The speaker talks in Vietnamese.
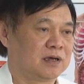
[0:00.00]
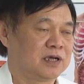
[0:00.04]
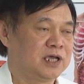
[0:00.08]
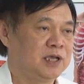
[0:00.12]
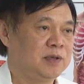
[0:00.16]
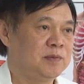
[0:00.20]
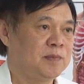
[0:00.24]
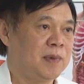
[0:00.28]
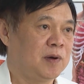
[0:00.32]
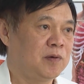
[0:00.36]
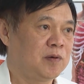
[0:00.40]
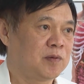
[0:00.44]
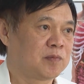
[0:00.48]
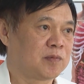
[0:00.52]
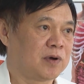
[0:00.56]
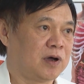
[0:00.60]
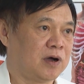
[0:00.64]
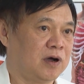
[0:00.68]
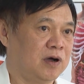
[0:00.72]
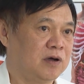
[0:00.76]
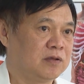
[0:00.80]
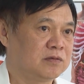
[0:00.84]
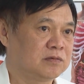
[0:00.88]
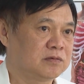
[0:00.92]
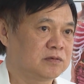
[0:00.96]
Khi báo động
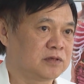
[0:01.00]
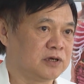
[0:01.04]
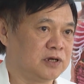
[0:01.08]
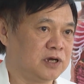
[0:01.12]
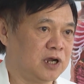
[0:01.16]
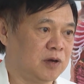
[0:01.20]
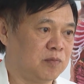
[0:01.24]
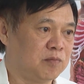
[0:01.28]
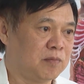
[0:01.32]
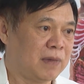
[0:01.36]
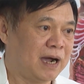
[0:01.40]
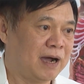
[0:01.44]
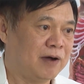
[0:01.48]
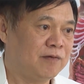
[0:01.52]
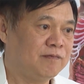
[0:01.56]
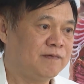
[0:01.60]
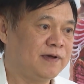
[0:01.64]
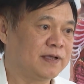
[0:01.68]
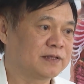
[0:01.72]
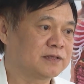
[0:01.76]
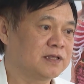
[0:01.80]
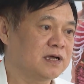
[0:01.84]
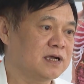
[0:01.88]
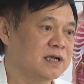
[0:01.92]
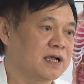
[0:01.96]
đỏ tự động báo
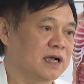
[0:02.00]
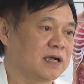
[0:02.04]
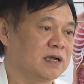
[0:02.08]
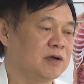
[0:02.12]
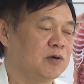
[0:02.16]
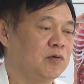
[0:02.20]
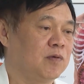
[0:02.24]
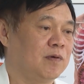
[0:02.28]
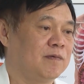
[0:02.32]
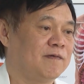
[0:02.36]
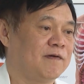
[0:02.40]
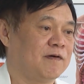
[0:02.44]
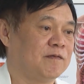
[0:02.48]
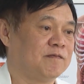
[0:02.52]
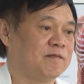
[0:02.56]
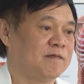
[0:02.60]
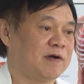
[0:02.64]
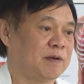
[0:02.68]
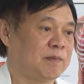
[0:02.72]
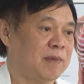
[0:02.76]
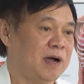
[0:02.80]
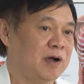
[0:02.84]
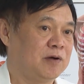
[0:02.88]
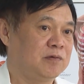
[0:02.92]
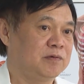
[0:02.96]
về tất cả các khoa phòng
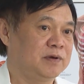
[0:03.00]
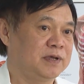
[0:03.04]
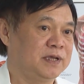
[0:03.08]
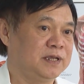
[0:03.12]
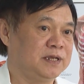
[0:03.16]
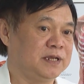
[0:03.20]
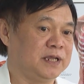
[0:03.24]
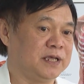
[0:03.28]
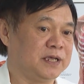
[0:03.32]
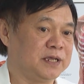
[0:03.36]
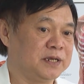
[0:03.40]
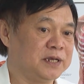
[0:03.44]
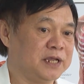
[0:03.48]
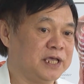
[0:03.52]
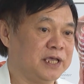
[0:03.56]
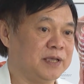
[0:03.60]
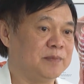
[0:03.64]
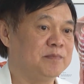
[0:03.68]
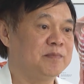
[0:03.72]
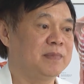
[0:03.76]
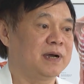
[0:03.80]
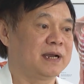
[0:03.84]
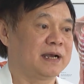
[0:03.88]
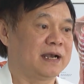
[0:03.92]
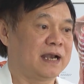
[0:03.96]
và báo cái địa
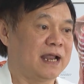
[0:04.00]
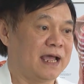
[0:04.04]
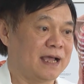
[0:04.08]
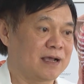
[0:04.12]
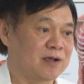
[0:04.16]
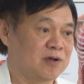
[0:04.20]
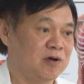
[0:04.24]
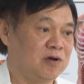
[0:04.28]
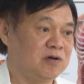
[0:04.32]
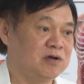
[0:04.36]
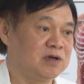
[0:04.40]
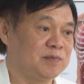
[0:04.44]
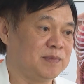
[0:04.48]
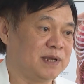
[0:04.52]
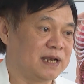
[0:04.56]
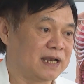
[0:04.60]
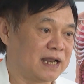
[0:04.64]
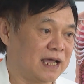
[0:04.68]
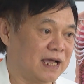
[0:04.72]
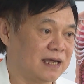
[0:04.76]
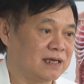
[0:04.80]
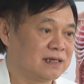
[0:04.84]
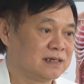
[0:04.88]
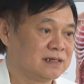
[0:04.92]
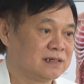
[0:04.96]
điểm mà đang có người bệnh
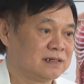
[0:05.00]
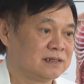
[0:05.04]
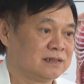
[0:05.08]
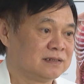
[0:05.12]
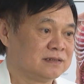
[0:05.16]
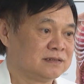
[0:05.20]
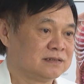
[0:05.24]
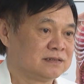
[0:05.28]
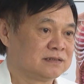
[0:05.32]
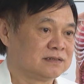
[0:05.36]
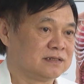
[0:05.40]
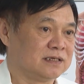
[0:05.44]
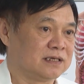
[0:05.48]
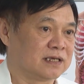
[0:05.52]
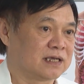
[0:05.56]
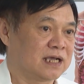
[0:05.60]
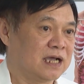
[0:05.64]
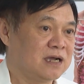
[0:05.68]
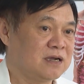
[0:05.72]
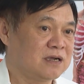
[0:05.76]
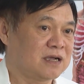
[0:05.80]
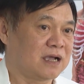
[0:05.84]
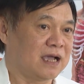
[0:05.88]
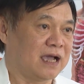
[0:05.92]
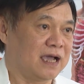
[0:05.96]
nặng thì
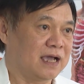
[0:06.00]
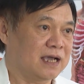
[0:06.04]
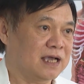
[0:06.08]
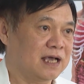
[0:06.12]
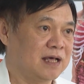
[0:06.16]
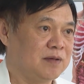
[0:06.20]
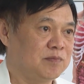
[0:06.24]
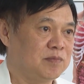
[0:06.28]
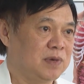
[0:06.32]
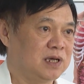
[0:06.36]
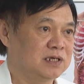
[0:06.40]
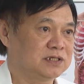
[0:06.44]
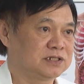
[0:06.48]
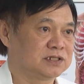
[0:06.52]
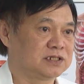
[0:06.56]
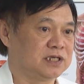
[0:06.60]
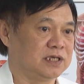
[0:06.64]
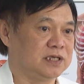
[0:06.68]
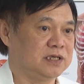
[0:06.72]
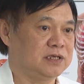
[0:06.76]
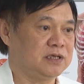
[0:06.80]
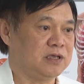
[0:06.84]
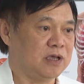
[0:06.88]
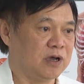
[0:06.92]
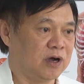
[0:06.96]
tất cả các bác
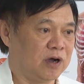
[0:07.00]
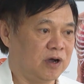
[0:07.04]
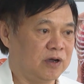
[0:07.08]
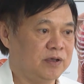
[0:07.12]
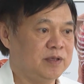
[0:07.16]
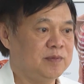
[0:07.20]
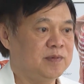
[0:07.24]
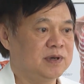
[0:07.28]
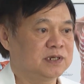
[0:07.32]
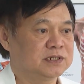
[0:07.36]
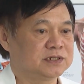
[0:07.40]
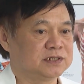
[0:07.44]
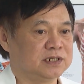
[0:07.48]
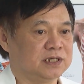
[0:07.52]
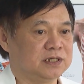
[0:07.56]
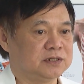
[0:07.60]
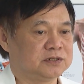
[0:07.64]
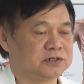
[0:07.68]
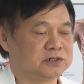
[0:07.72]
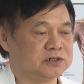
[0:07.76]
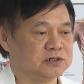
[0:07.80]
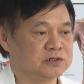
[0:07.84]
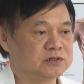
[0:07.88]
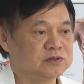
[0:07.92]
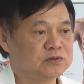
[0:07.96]
sĩ giỏi, bác sĩ
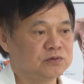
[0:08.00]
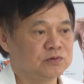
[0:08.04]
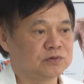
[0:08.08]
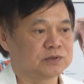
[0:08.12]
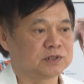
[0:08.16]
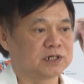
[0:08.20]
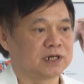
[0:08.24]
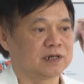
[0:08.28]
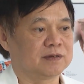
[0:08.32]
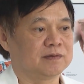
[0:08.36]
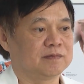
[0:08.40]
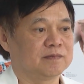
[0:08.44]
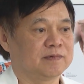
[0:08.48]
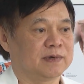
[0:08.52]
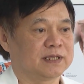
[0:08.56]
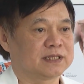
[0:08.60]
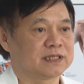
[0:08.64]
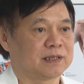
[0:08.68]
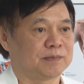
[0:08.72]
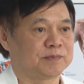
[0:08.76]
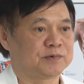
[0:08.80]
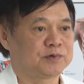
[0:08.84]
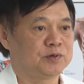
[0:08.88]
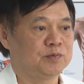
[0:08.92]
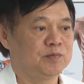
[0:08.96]
trưởng tu trực phải
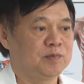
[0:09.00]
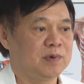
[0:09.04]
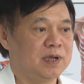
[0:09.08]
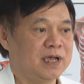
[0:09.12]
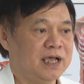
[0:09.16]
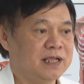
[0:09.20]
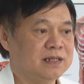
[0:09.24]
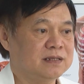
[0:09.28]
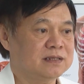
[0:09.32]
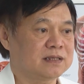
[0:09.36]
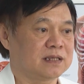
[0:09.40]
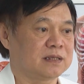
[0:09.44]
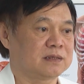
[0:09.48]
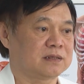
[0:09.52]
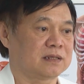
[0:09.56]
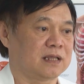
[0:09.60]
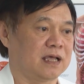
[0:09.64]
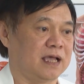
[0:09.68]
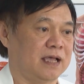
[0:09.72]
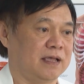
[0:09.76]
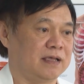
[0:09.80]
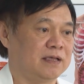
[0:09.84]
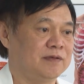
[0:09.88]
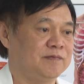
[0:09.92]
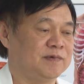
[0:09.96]
tập trung hết
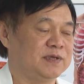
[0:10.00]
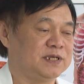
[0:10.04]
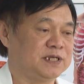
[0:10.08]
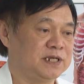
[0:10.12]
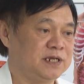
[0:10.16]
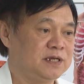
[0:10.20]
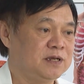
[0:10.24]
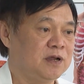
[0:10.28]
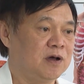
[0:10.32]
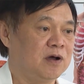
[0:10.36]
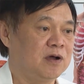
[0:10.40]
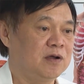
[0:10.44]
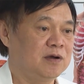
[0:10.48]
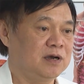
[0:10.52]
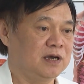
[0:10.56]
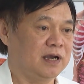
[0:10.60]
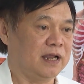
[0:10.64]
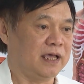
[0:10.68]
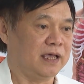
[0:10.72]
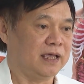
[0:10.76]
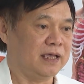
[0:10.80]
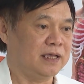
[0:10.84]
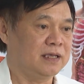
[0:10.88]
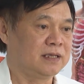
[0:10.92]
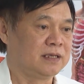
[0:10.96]
tại cái vị trí đó
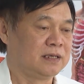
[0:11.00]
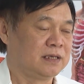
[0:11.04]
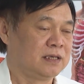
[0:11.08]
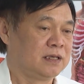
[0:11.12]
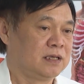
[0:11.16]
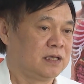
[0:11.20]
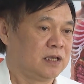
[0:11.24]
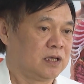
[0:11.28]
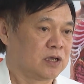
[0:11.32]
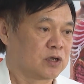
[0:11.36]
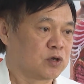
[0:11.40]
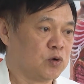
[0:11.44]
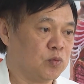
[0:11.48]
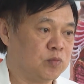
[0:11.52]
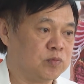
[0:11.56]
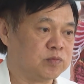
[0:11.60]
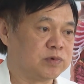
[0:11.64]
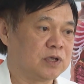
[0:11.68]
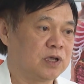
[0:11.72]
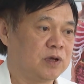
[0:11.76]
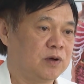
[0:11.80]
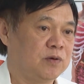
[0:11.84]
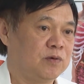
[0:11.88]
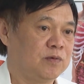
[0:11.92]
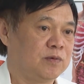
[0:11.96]
để
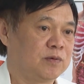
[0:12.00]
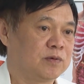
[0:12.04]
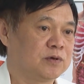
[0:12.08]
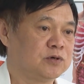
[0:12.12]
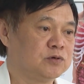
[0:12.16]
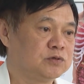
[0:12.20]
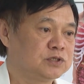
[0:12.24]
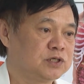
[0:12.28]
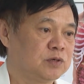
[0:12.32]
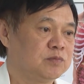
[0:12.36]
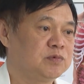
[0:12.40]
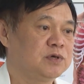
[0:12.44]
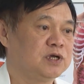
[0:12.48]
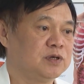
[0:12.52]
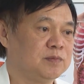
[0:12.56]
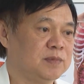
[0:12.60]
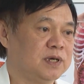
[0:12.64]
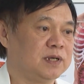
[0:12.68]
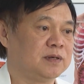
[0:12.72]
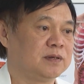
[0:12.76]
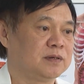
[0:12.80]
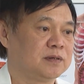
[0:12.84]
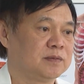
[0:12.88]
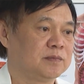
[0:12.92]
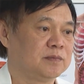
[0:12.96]
cùng nhau cứu sống người
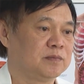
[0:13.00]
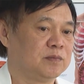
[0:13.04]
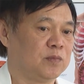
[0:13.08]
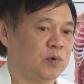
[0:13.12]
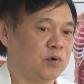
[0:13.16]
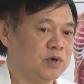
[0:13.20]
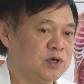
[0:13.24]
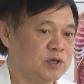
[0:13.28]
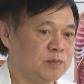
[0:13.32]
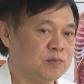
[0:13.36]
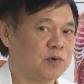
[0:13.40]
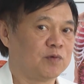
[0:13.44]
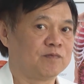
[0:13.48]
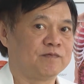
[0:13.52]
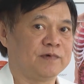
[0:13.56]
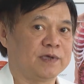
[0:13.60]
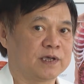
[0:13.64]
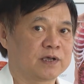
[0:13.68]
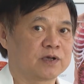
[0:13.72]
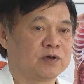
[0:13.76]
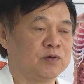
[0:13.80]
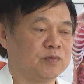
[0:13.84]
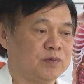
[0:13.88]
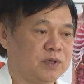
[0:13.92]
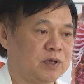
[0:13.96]
bệnh, mỗi người một
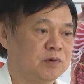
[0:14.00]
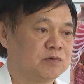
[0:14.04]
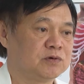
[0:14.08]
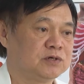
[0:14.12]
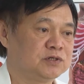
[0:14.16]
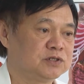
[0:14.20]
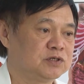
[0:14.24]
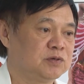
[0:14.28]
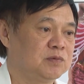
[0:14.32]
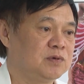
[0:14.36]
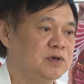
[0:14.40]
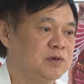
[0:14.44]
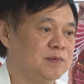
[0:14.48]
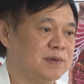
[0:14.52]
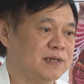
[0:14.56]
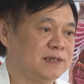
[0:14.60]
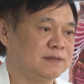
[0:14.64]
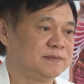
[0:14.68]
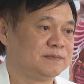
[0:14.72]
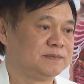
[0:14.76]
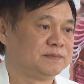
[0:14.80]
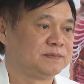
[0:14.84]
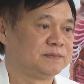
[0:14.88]
việc cùng nhau cứu sống người bệnh.